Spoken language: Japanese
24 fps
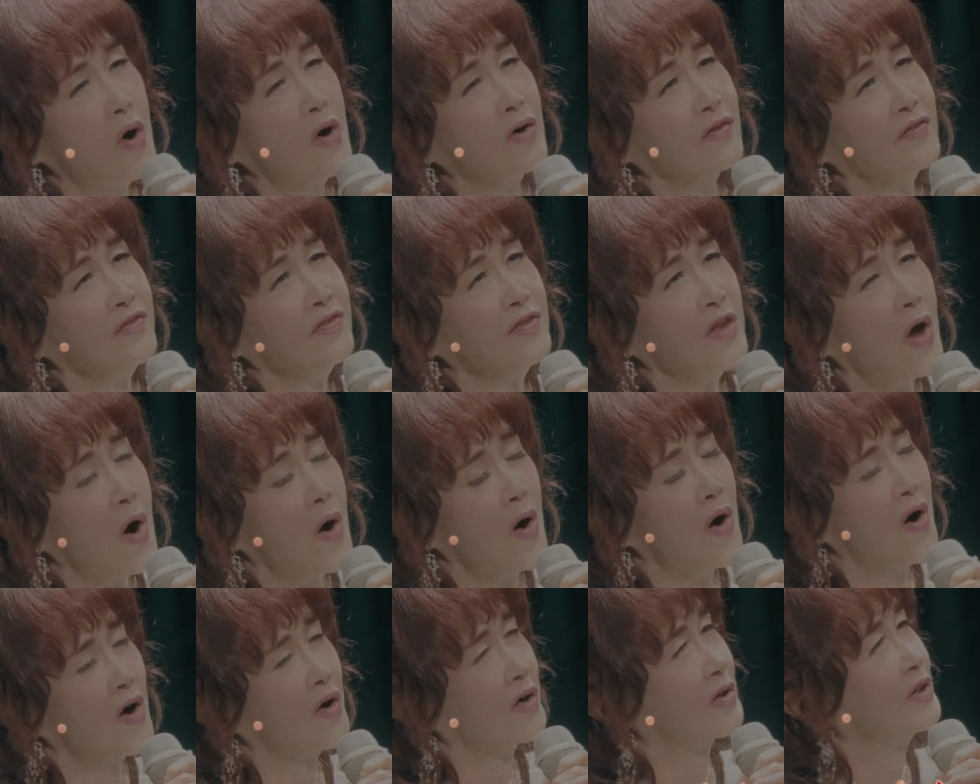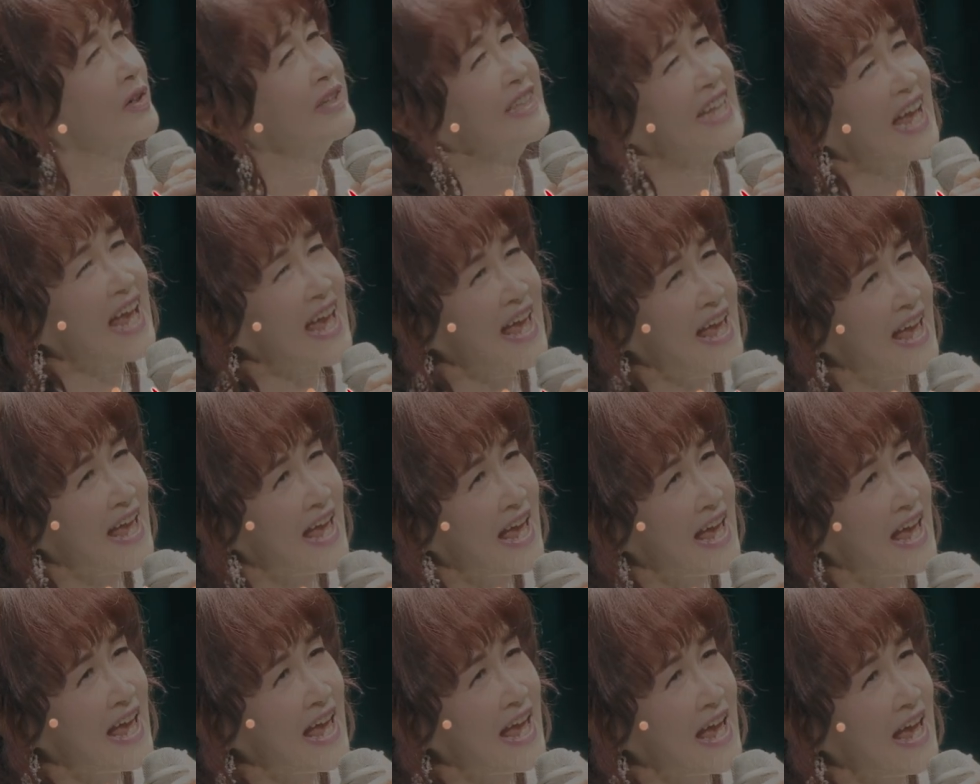中島みゆき
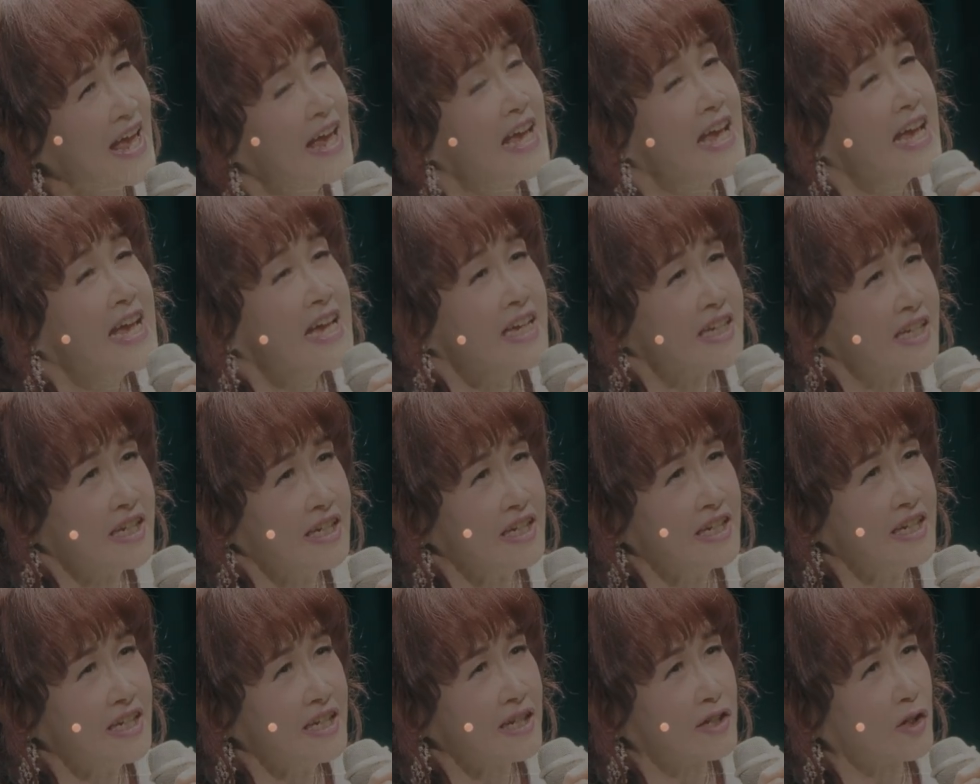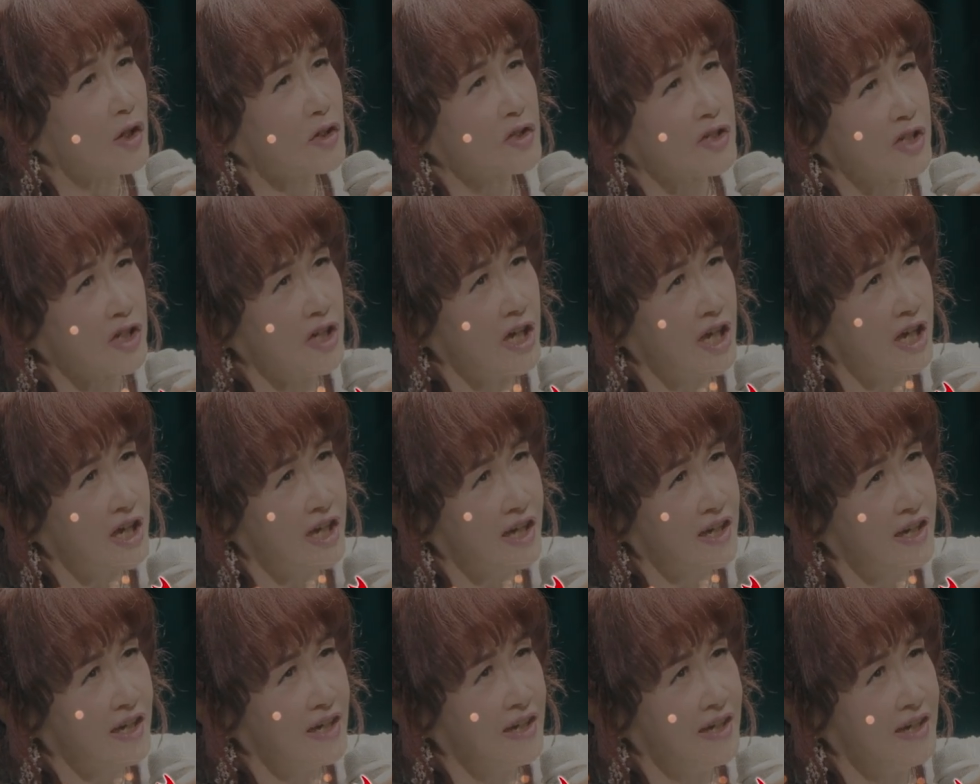夜会
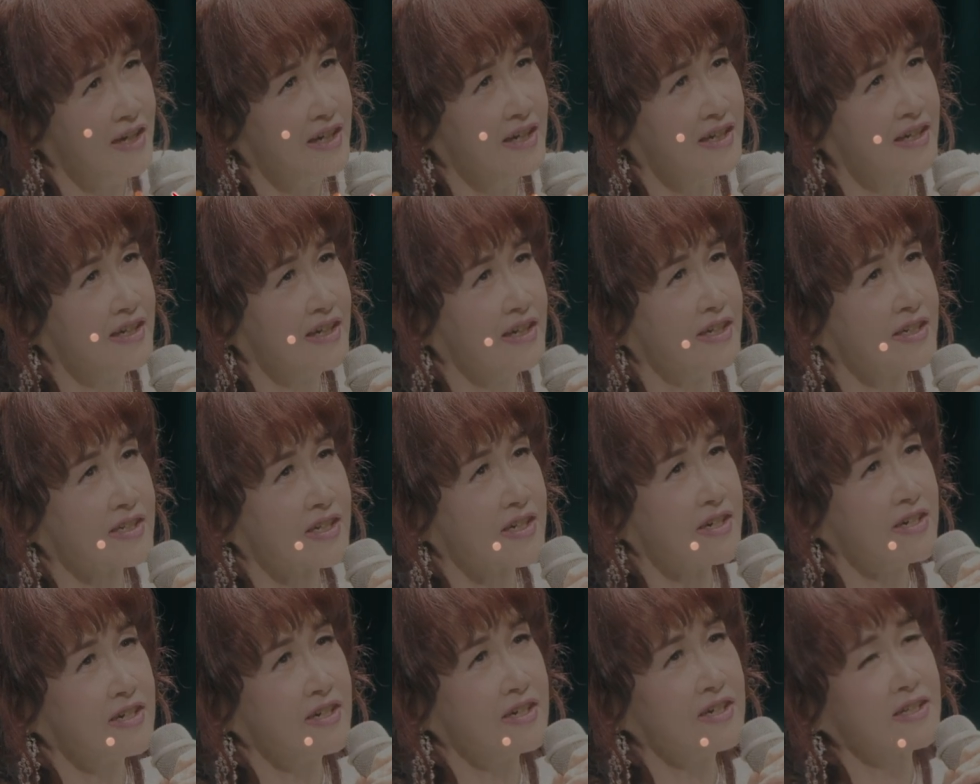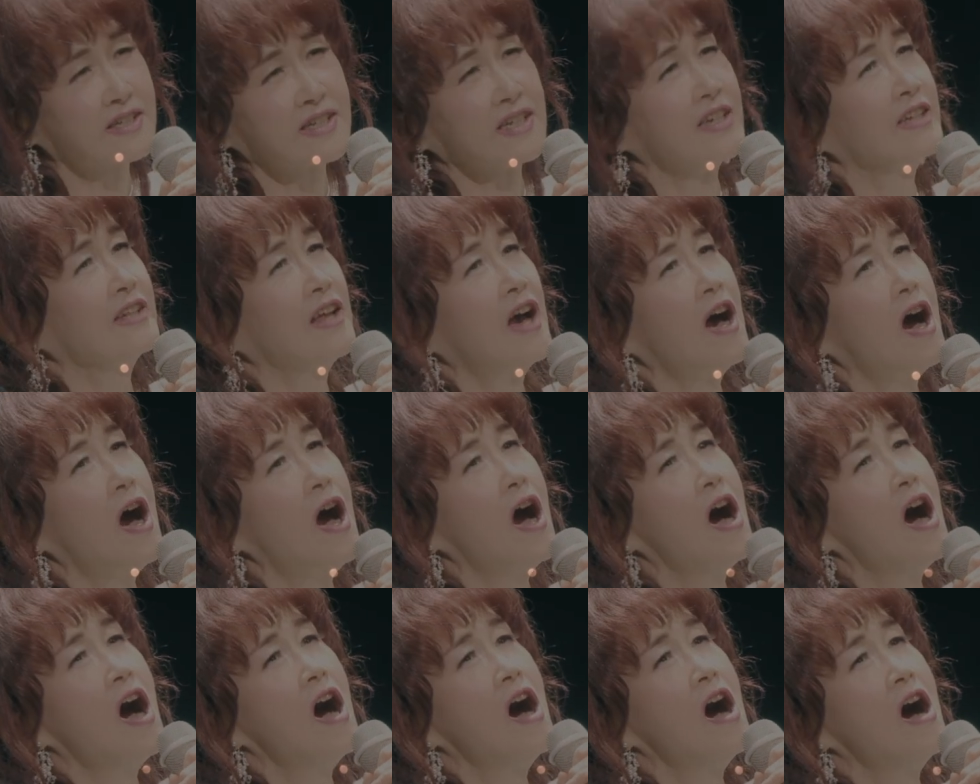Vol.20 リトル
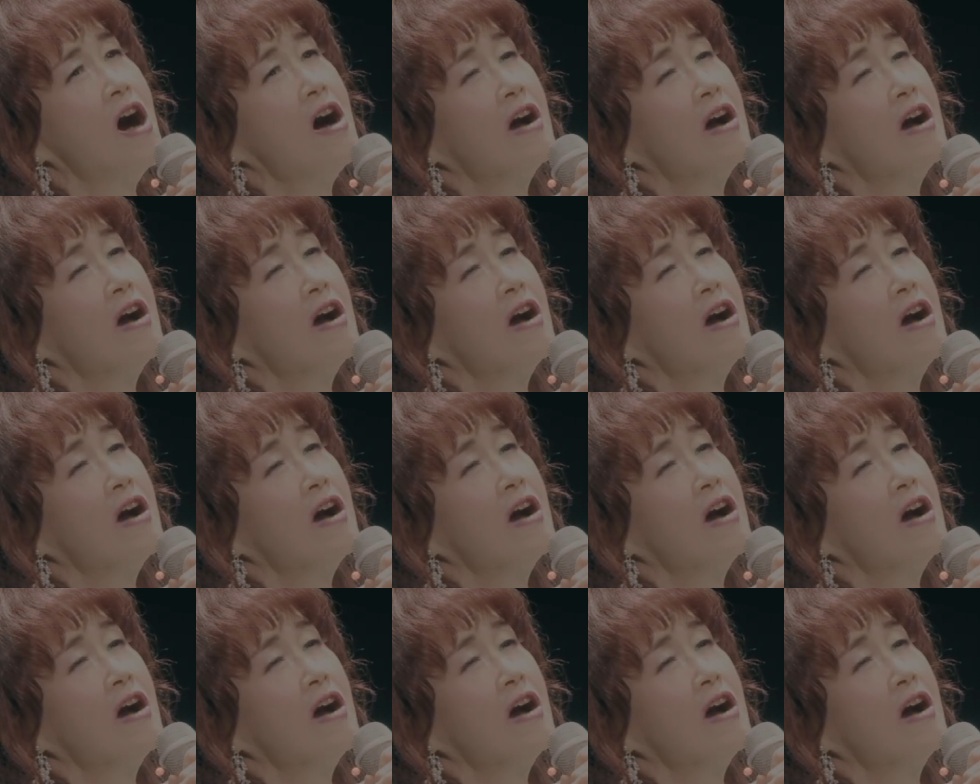東京